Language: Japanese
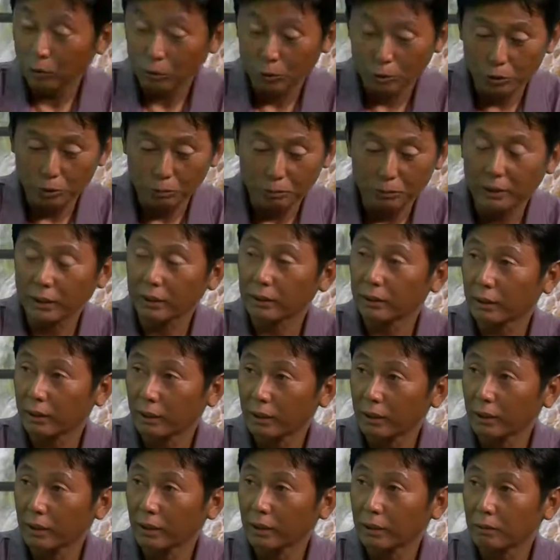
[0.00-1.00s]
グループだった
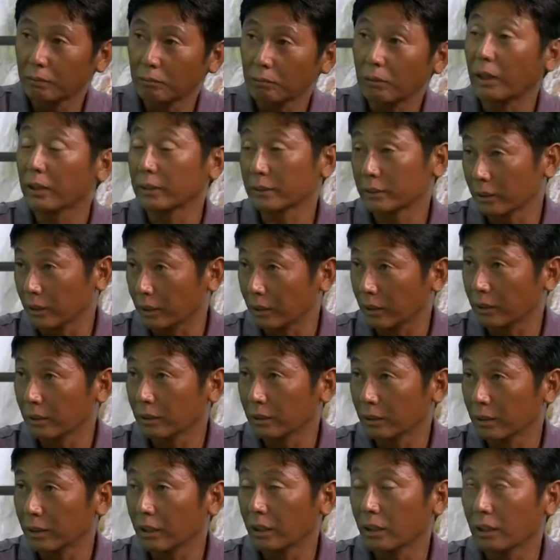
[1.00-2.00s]
ら、まあ明
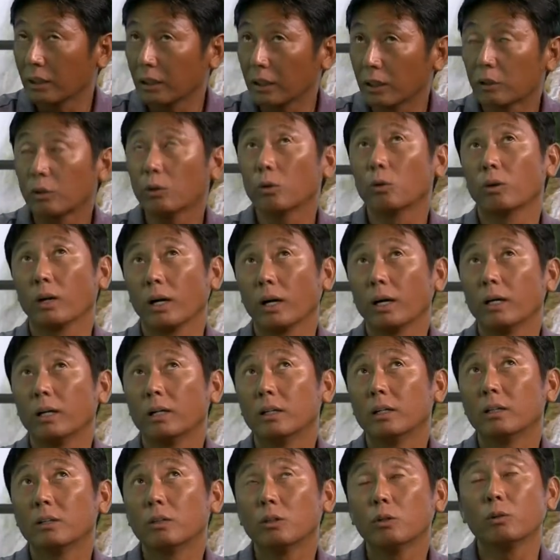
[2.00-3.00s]
日ね今日か
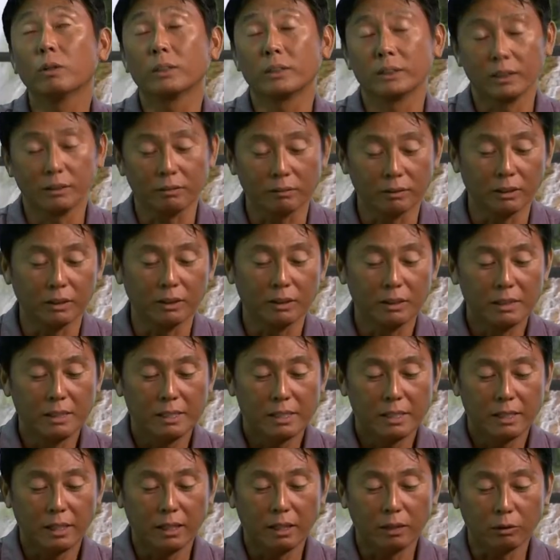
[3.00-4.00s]
今日は違うな、
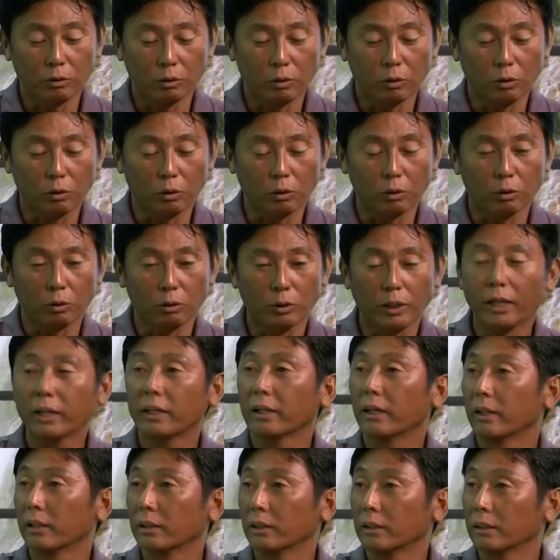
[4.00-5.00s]
あの誰
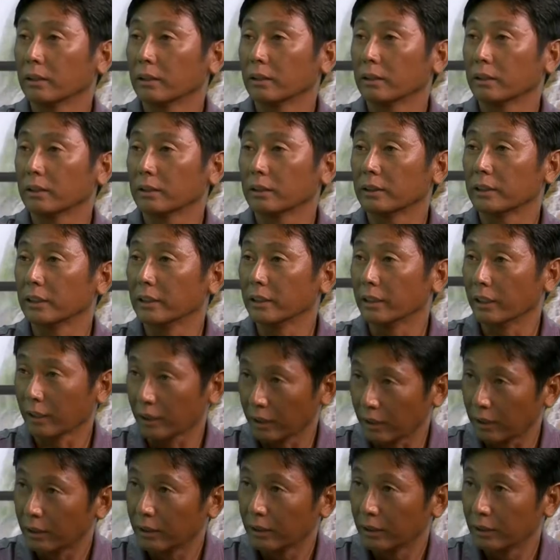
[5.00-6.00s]
が死んだ
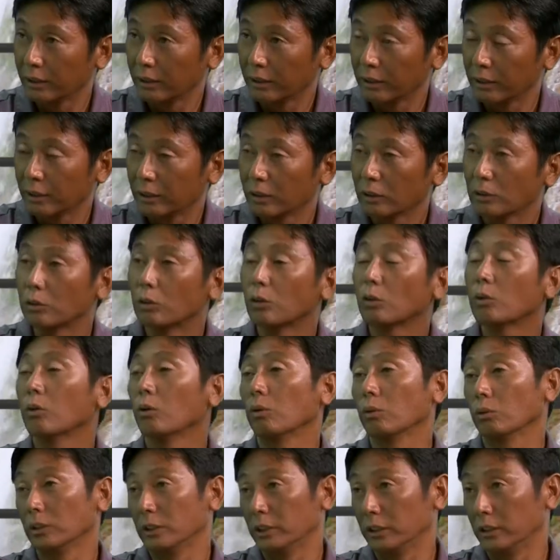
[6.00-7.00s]
か、はい、どの
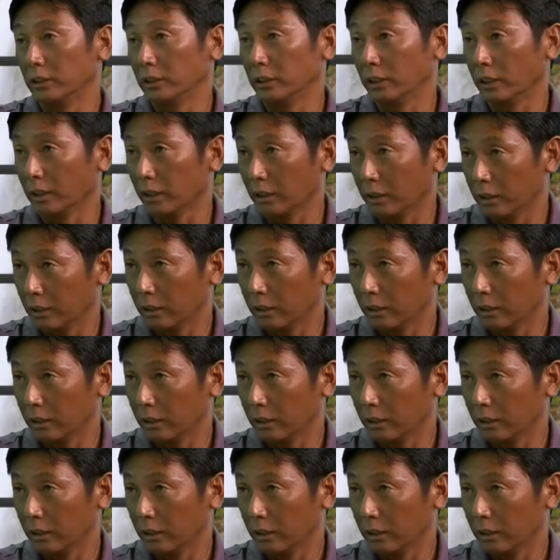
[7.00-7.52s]
ように死んだか。